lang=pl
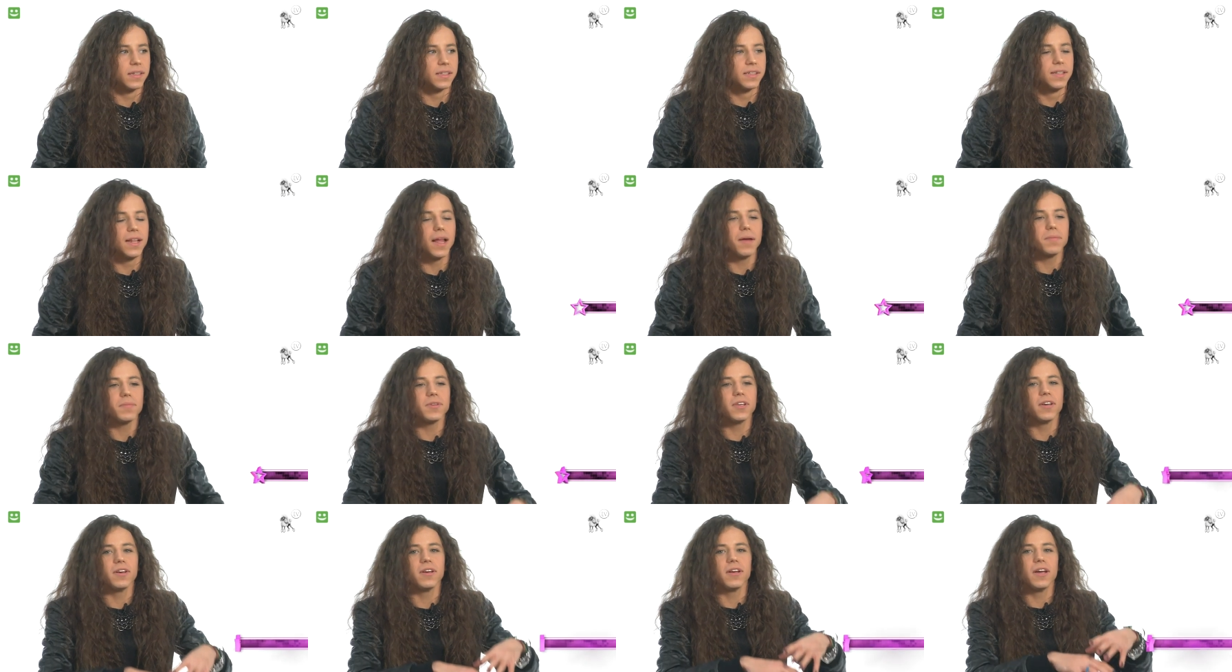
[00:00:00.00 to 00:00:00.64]

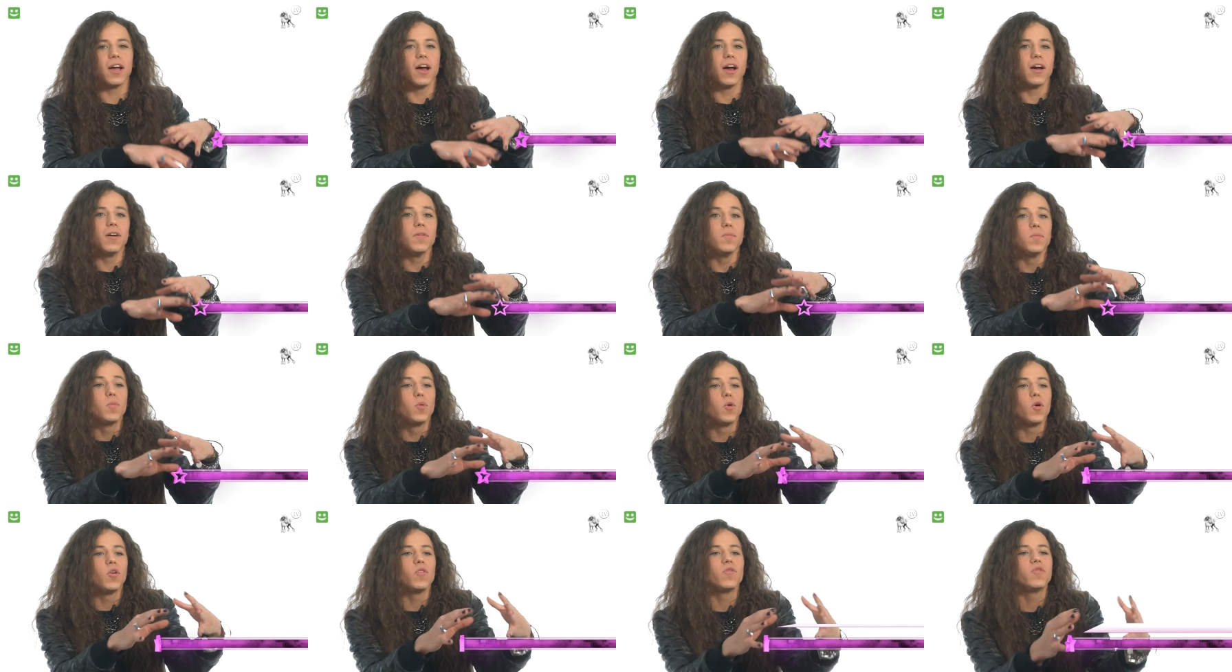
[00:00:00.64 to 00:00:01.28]
Dla mnie
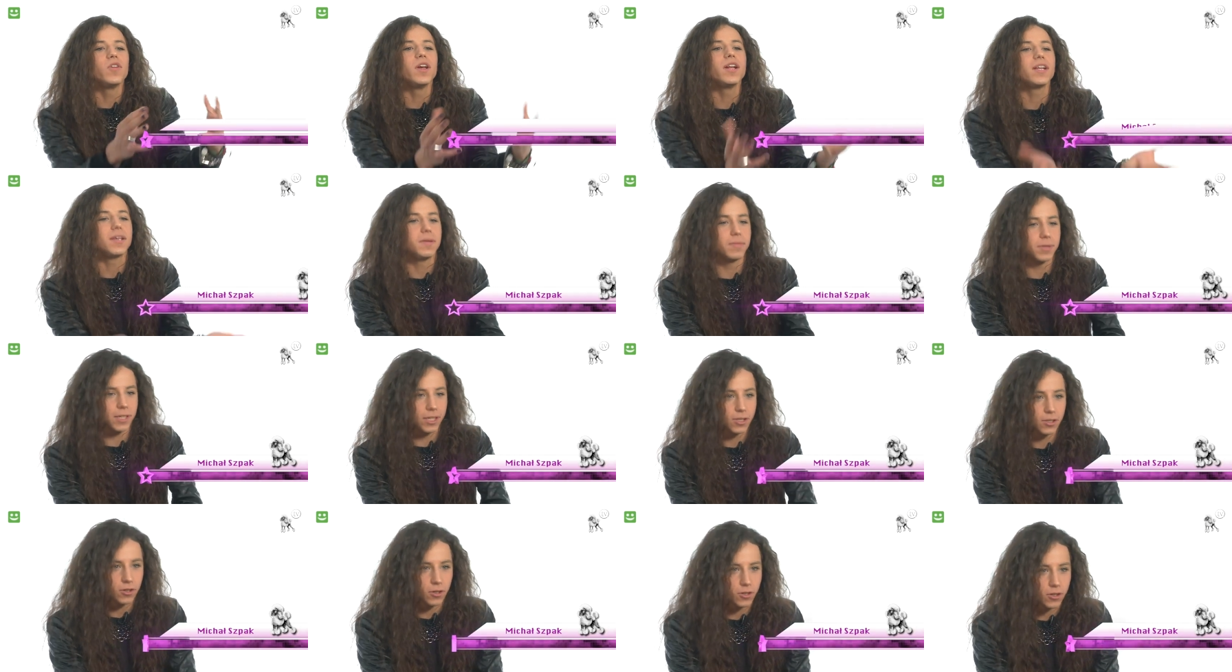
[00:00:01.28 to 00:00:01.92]
było
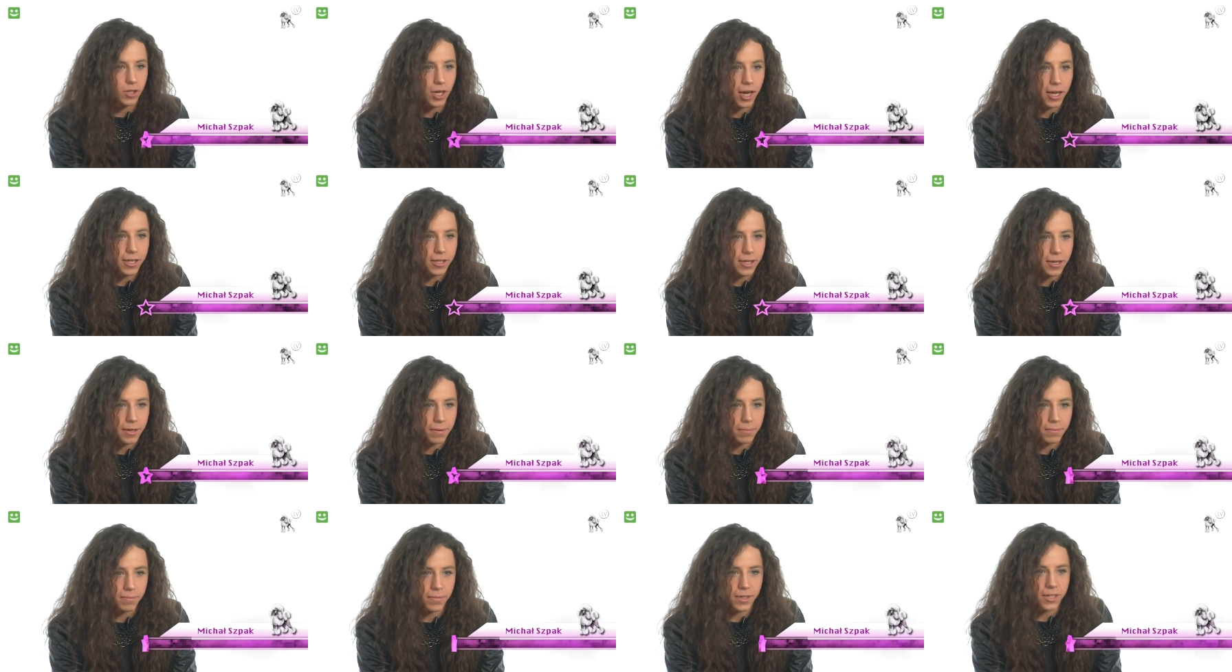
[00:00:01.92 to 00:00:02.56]
wielkim
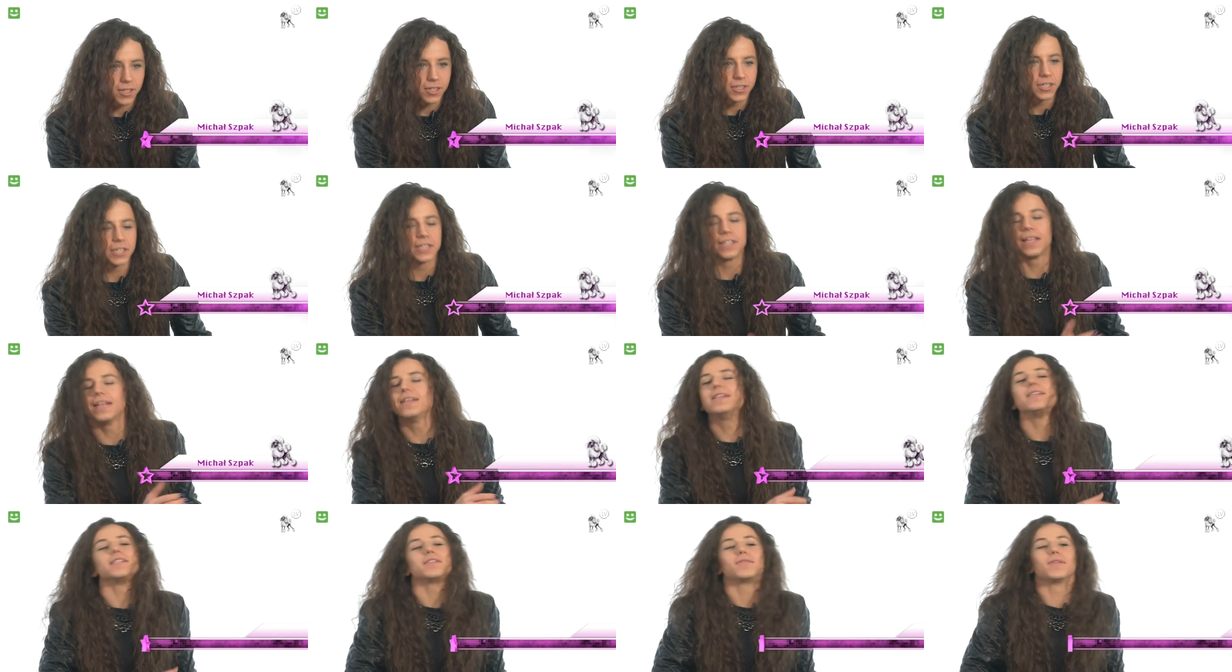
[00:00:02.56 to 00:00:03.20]
zaskoczeniem, że
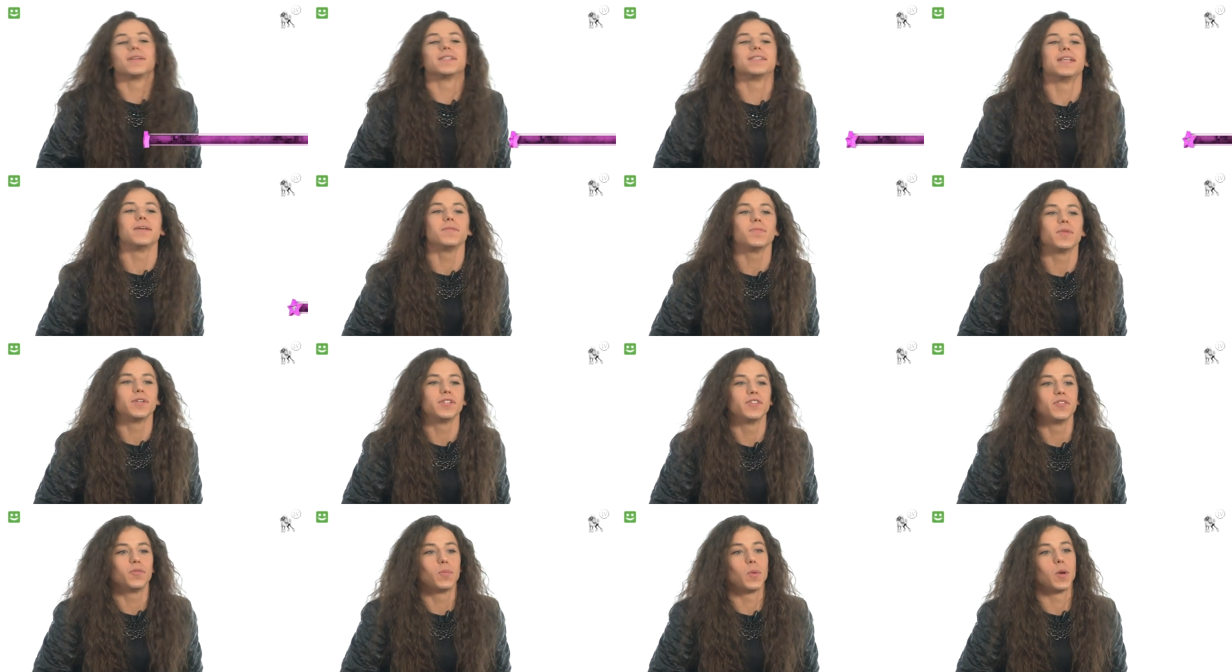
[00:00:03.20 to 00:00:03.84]
taniec z
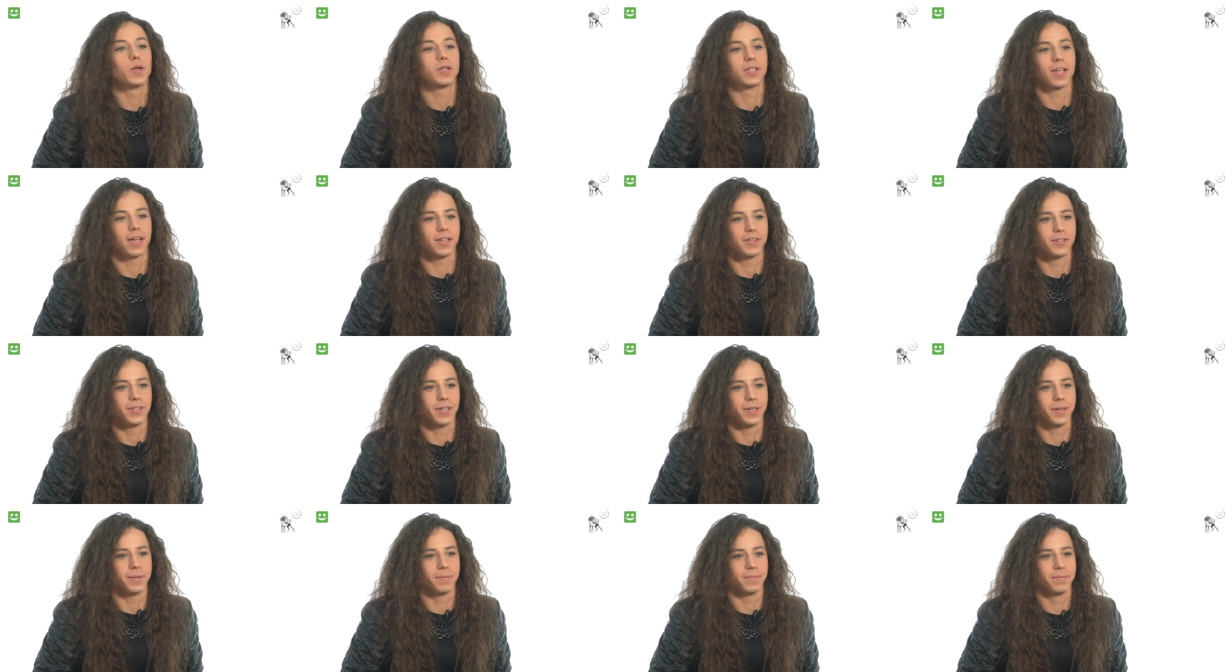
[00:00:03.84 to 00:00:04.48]
gwiazdami będzie w
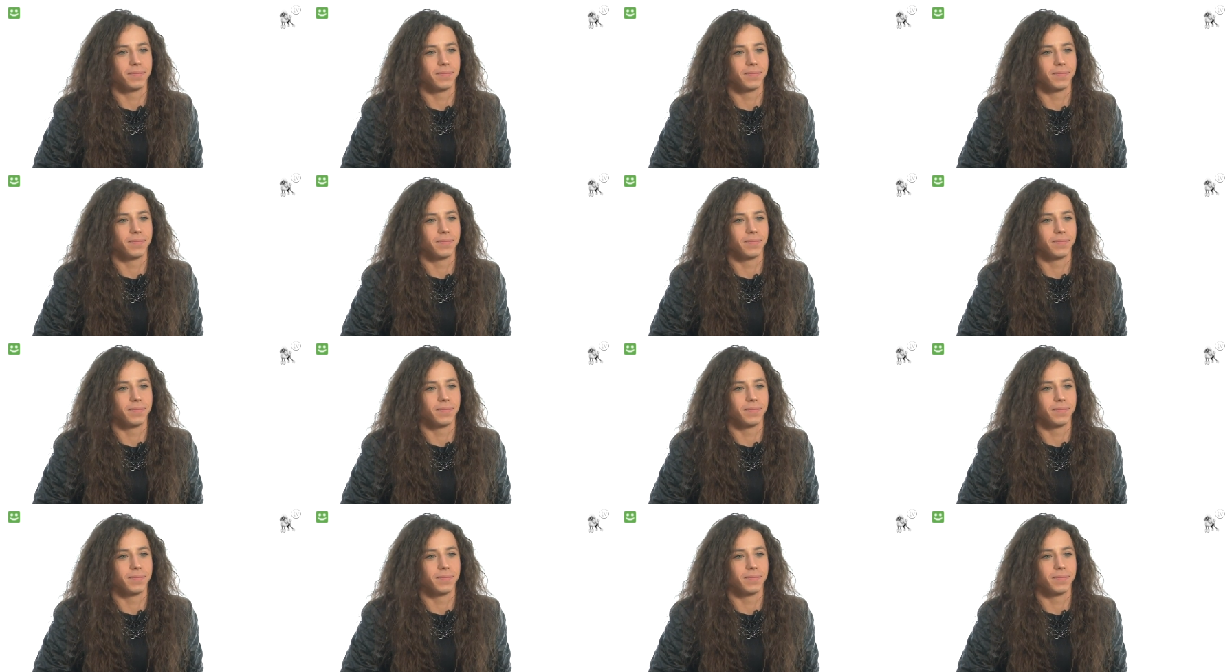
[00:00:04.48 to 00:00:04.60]
Polsacie.